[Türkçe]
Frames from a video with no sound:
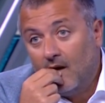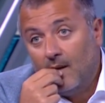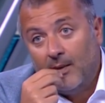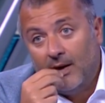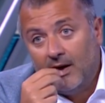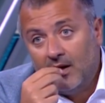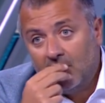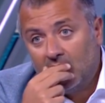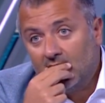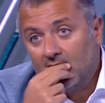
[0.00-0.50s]

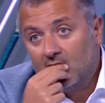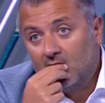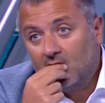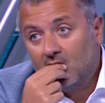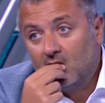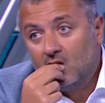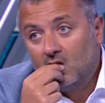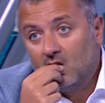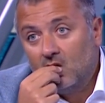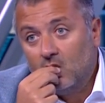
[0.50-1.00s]
Ama
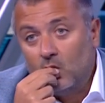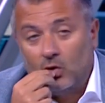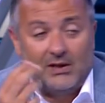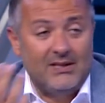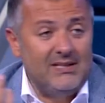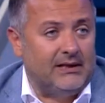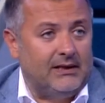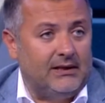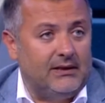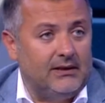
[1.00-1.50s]

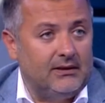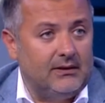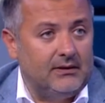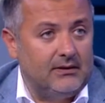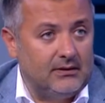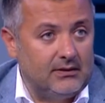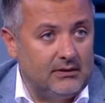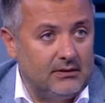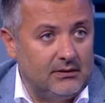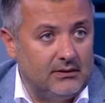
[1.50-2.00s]
öyle değil.
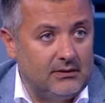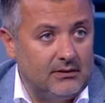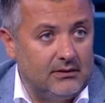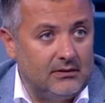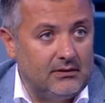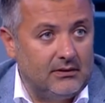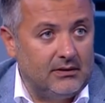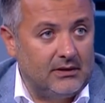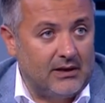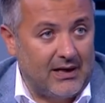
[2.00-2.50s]

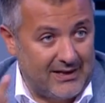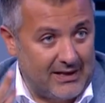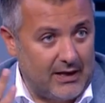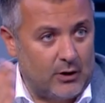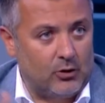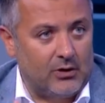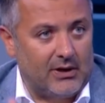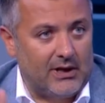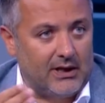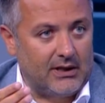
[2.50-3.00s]

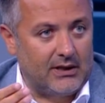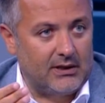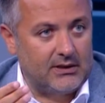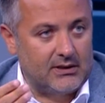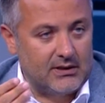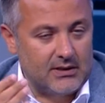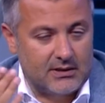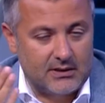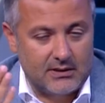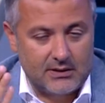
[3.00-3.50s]
Kariyer olarak.
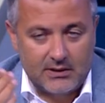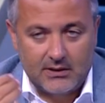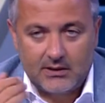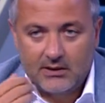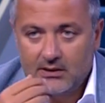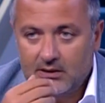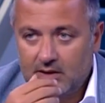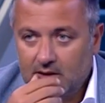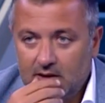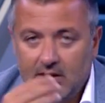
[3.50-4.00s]
Kariyeri öyle değil
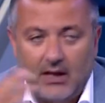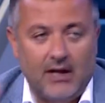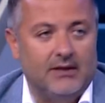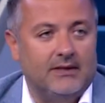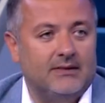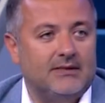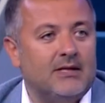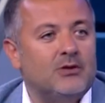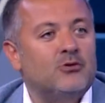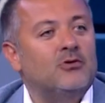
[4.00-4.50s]
tabii.
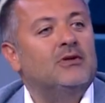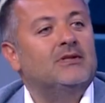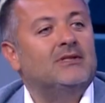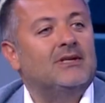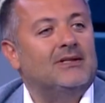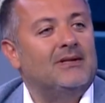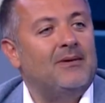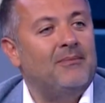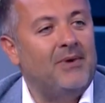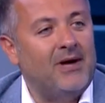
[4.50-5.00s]
Kendisi de söyledi
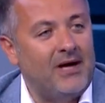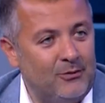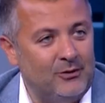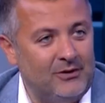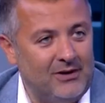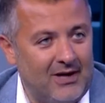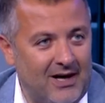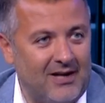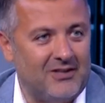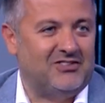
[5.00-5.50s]
zaten
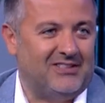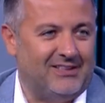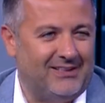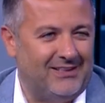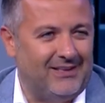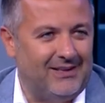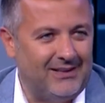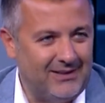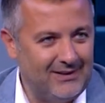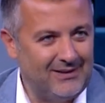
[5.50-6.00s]
Bayern Münih
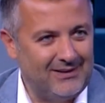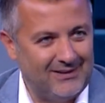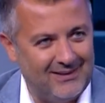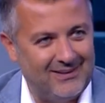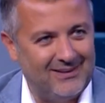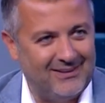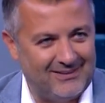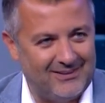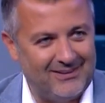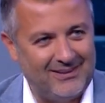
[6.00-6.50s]
haricinde.
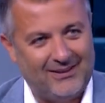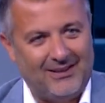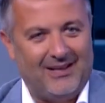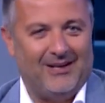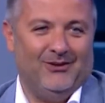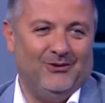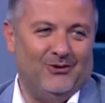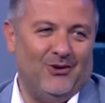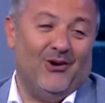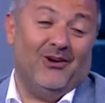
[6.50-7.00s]
Hatırla
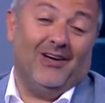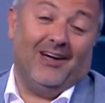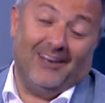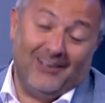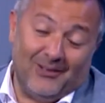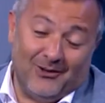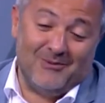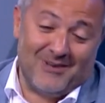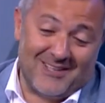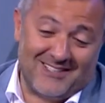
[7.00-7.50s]
yani
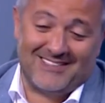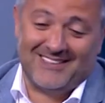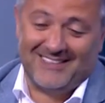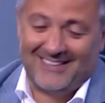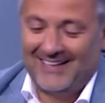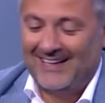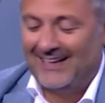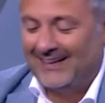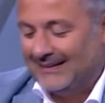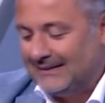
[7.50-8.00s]
Neuer'le
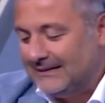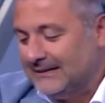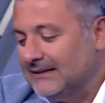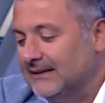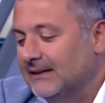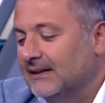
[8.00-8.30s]
olmazdı diye. Yani.